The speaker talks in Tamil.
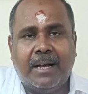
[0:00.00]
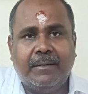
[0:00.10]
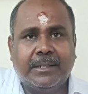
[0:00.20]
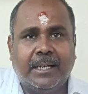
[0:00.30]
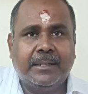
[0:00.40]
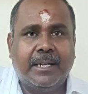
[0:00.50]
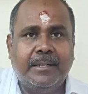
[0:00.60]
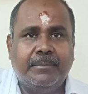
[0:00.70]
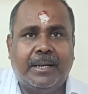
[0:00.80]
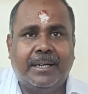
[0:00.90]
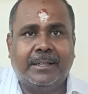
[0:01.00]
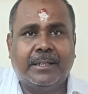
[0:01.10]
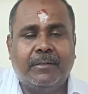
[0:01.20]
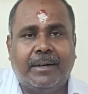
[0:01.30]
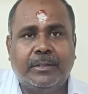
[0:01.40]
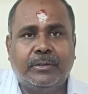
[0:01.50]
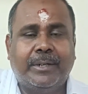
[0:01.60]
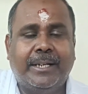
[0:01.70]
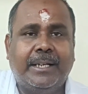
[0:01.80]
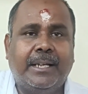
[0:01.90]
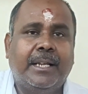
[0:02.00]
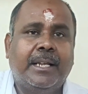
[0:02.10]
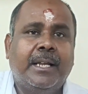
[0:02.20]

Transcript: முதல்வர் நடத்துகிற இந்த கூட்டத்திலே